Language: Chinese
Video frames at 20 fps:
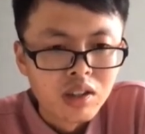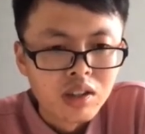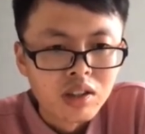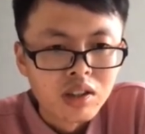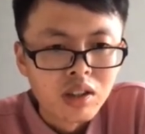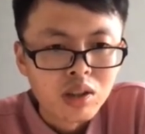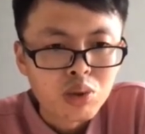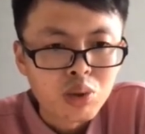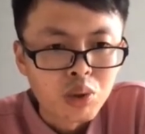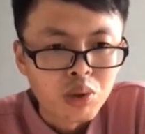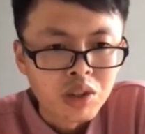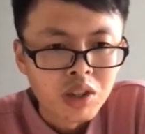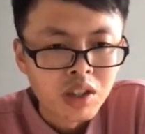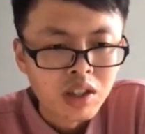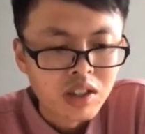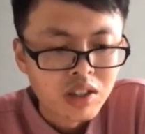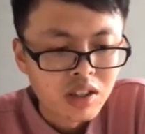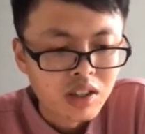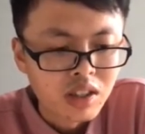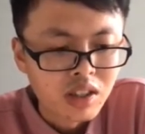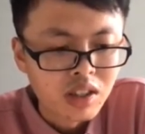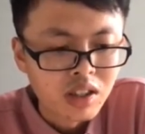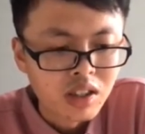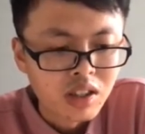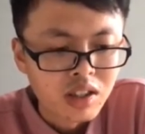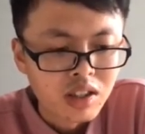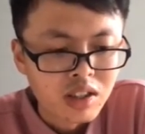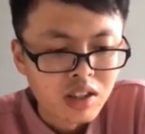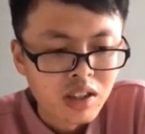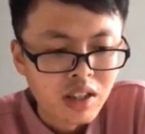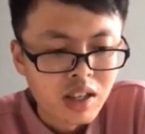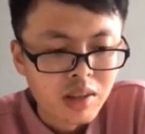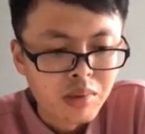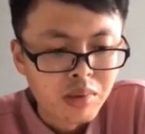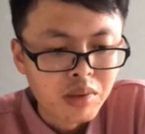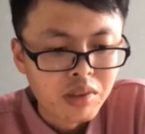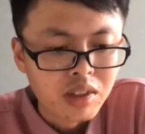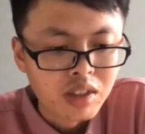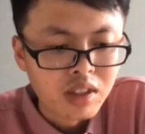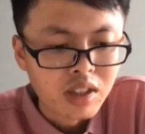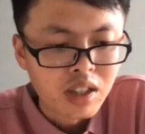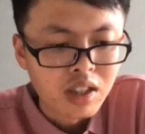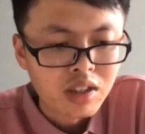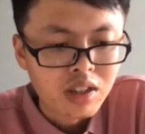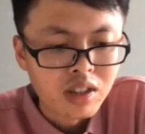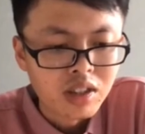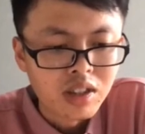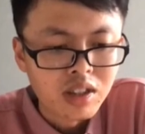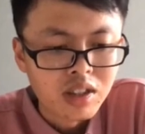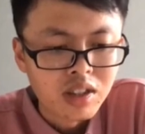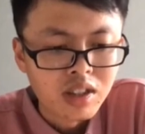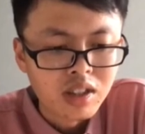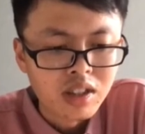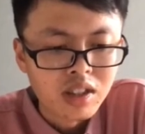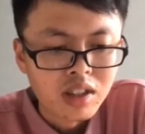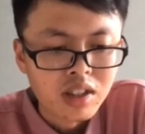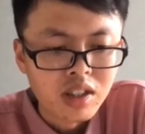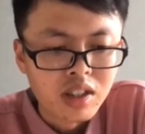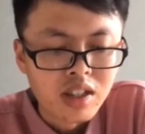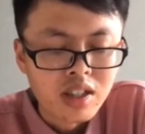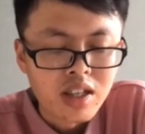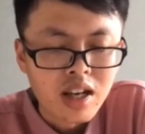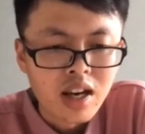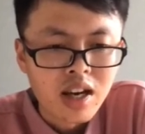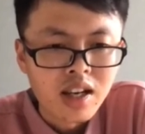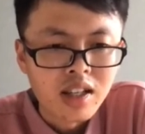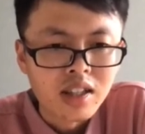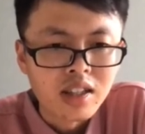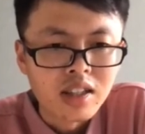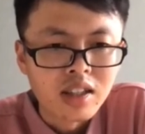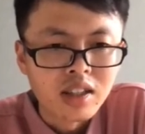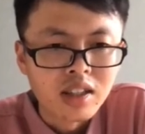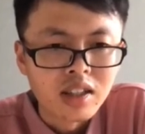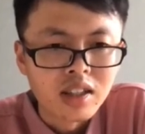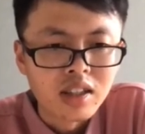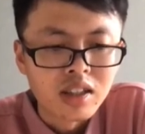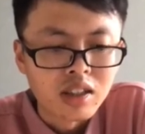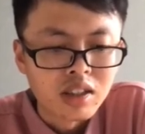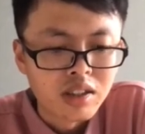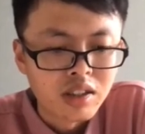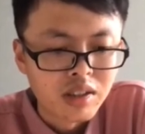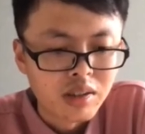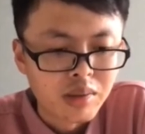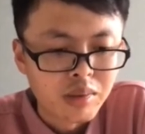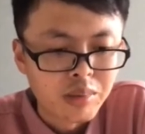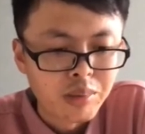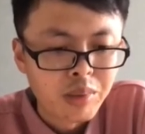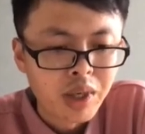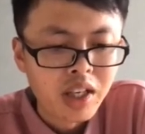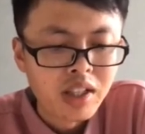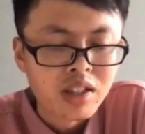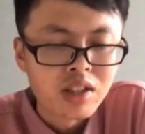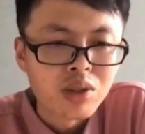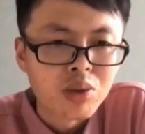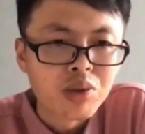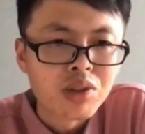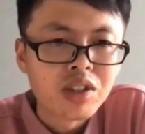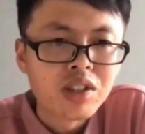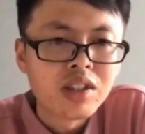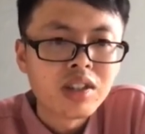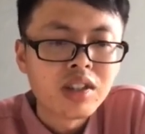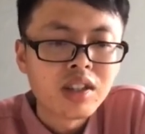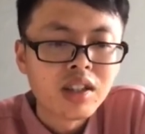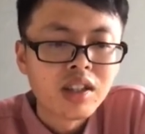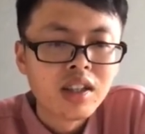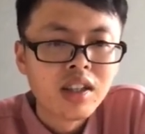那左侧的是一个 C M， 它是 T X 的一个配置中心。